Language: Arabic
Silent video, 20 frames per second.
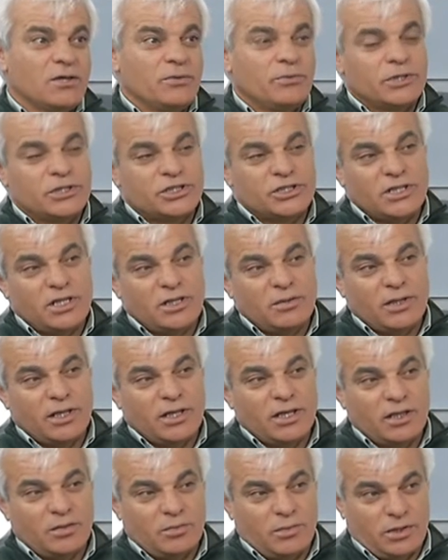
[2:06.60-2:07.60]
والشامي
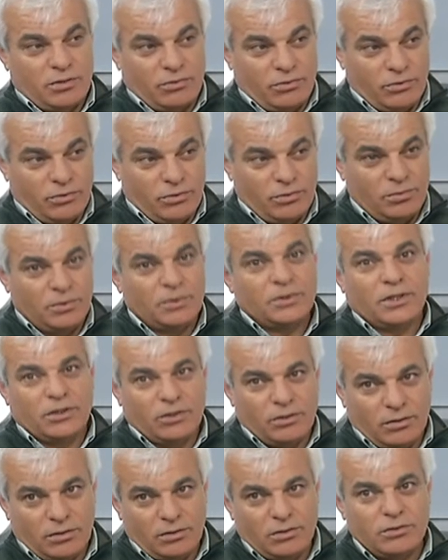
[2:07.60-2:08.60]
غير مرغوب مم.
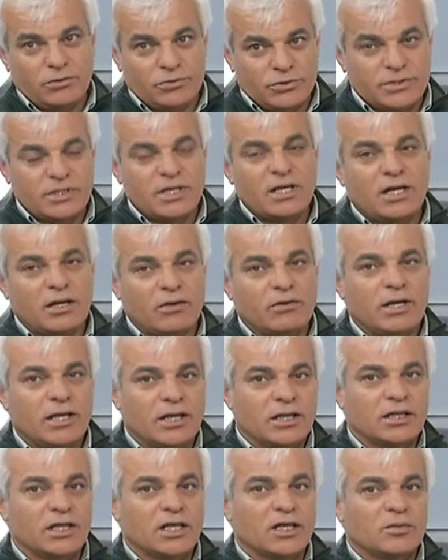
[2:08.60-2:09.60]
يعني يستهلك
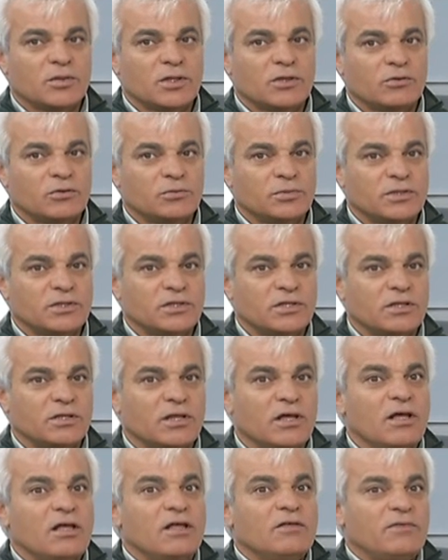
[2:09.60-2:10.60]
لكن غير مرغوب كثير
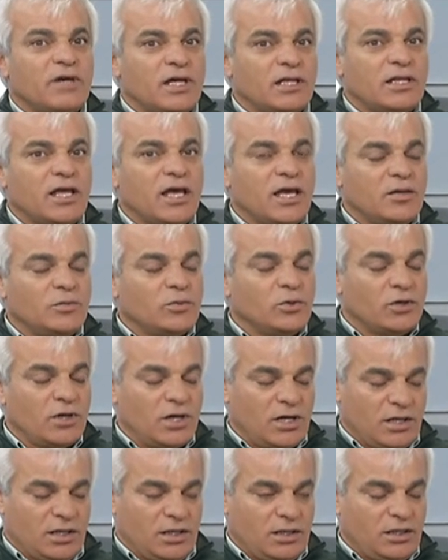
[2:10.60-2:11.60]
فاخذنا هاي
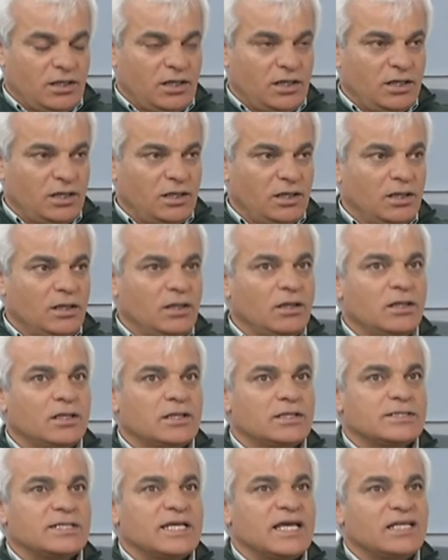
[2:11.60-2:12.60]
المقارنه
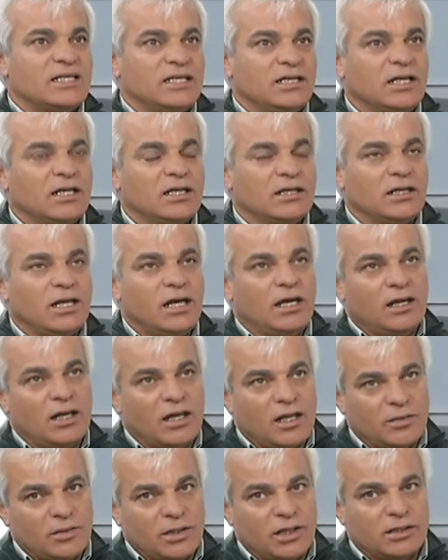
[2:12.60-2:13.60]
آه، زائد احنا لنا
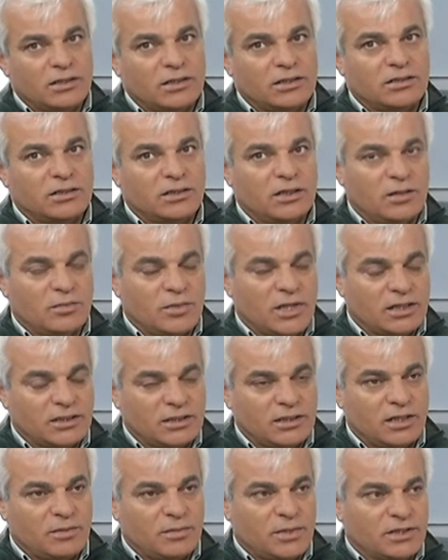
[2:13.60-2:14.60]
علاقه بقضيه الامراض
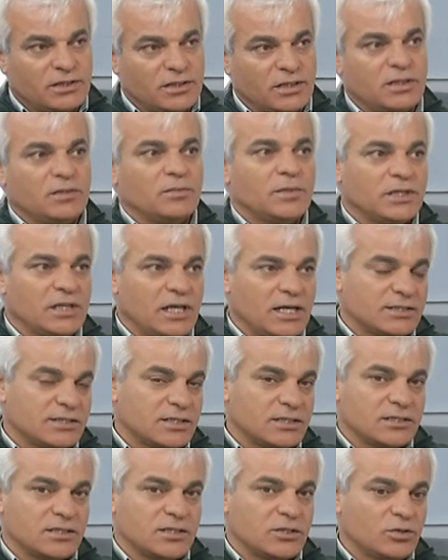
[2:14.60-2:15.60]
النباتيه مدى
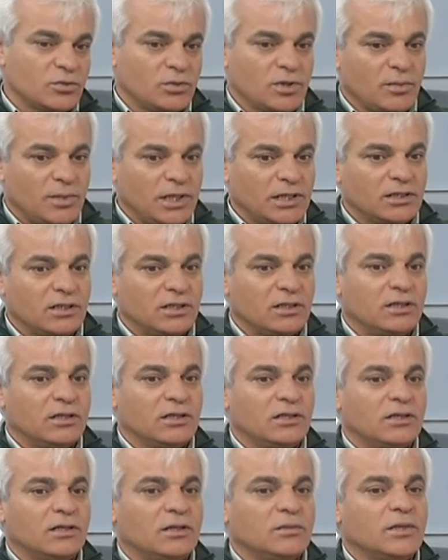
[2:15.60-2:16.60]
حساسيتهم لبعض
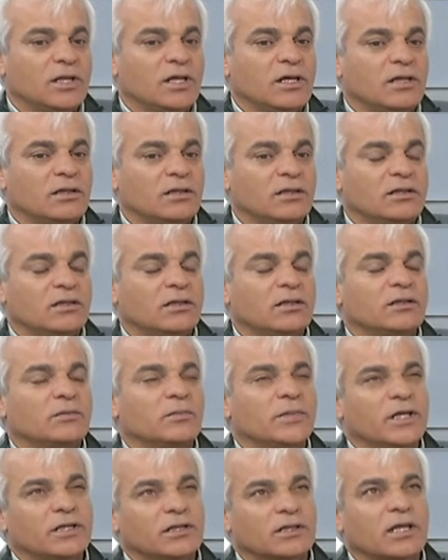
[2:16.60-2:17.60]
الامراض
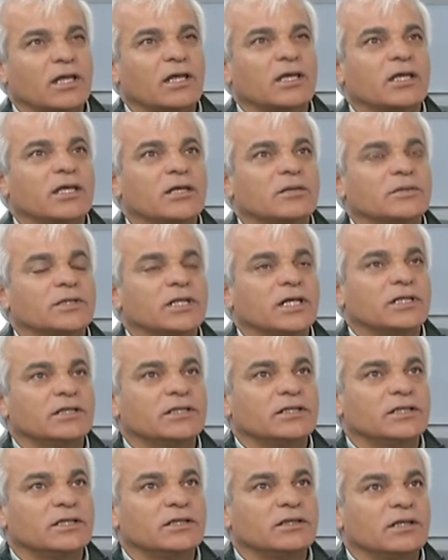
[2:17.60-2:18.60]
البياض الدقيقه
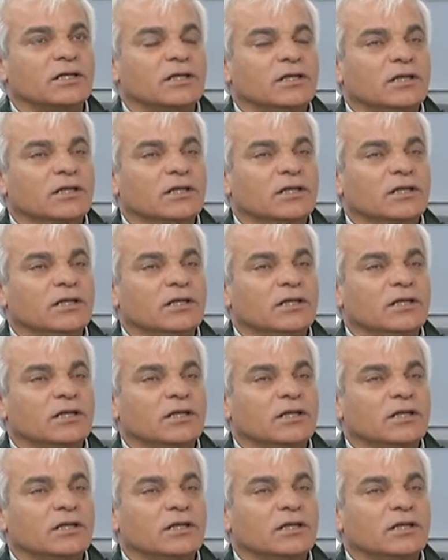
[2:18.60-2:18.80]
بالتحديد